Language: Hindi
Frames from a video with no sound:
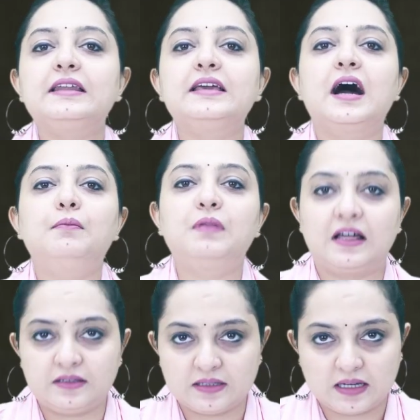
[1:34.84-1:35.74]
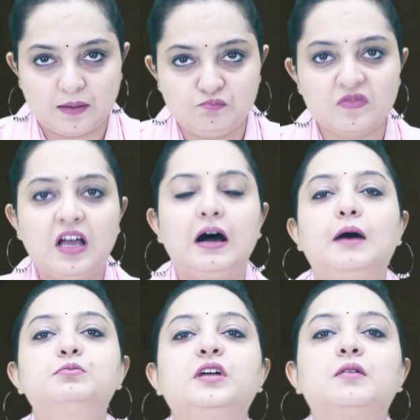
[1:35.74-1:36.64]
एरिया प्लानिंग का
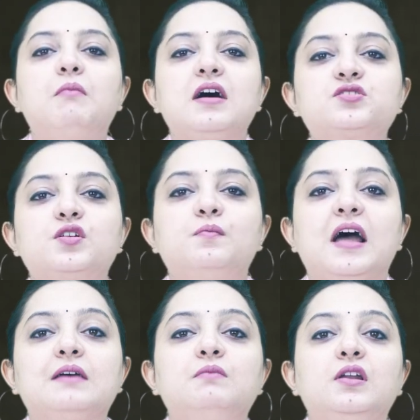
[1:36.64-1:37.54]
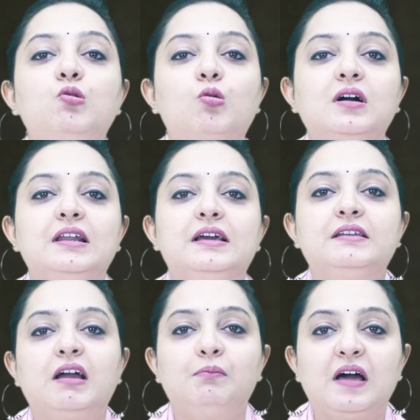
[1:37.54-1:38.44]
अब तक मास्टर प्लान में लोकल
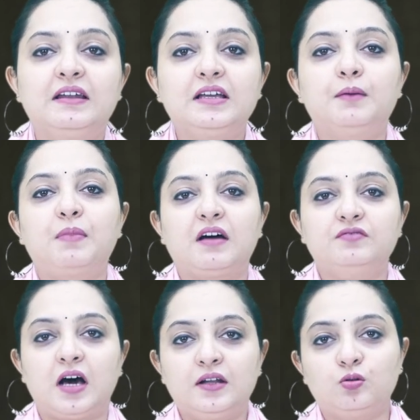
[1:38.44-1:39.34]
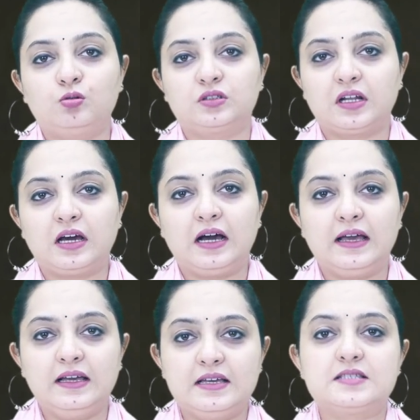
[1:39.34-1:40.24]
एरिया प्लानिंग का प्रावधान होता रहा
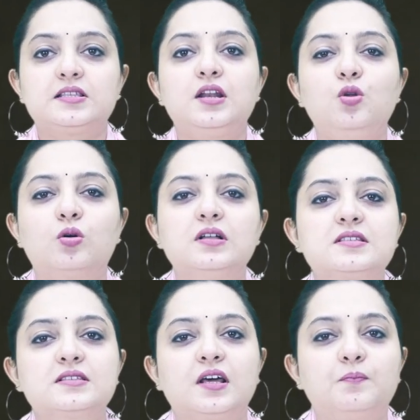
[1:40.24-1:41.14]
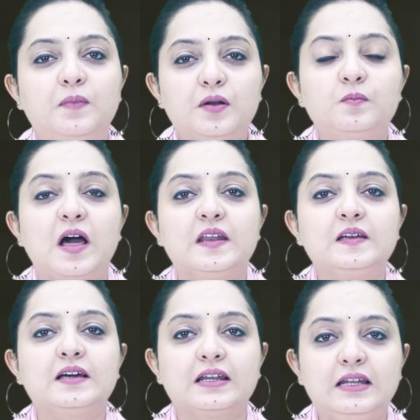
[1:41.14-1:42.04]
है इससे लोकल स्तर पर
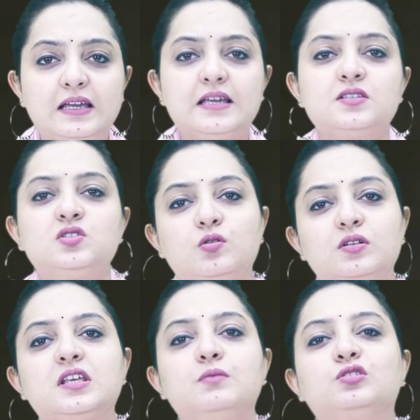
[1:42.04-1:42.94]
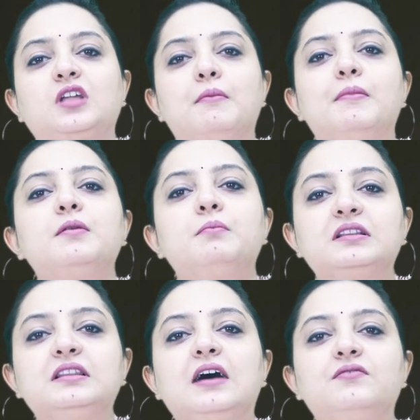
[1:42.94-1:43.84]
प्लानिंग करने या जरूरत के मुताबिक
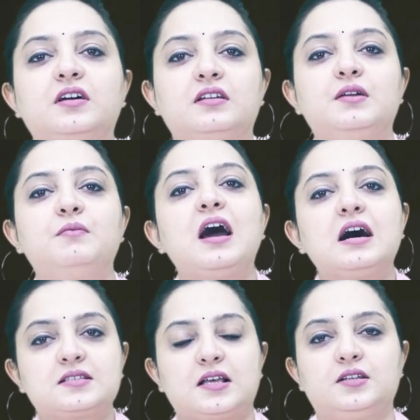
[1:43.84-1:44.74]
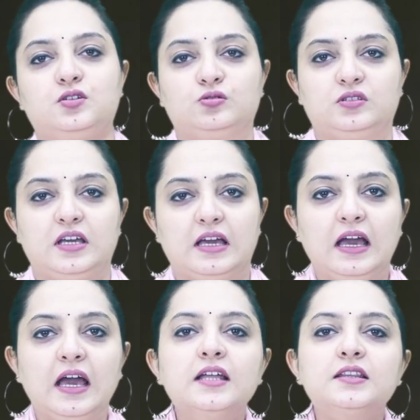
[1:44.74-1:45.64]
बदलाव करने में आसानी होती है
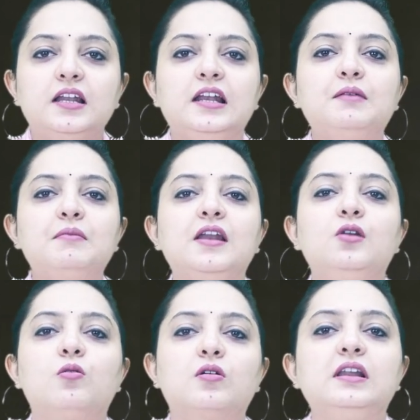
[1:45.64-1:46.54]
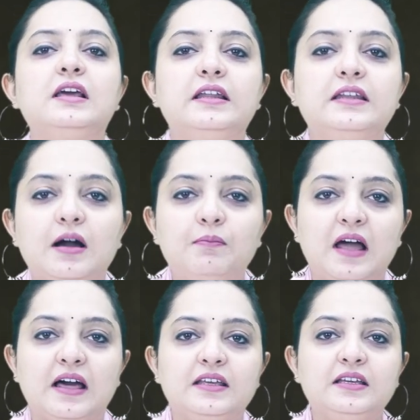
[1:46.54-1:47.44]
दिल्ली में लोकल एरिया
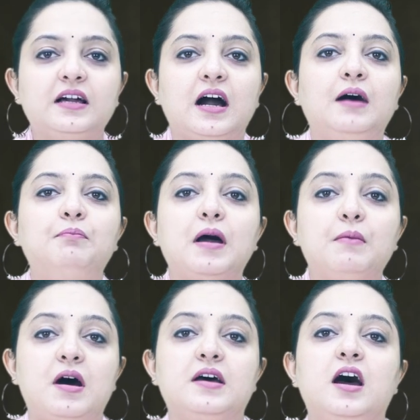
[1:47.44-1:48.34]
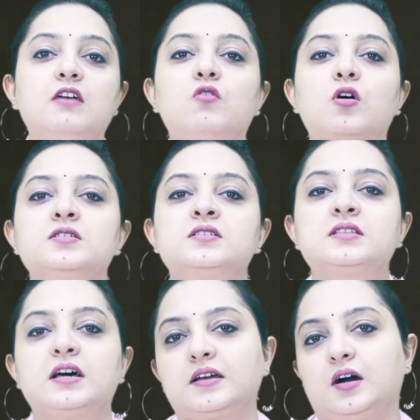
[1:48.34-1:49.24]
प्लानिंग का पैमाना वार्ड
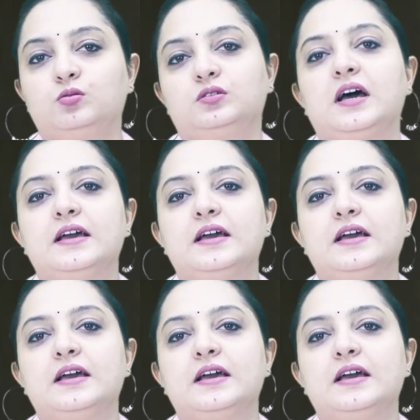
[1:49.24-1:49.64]
स्तर का होता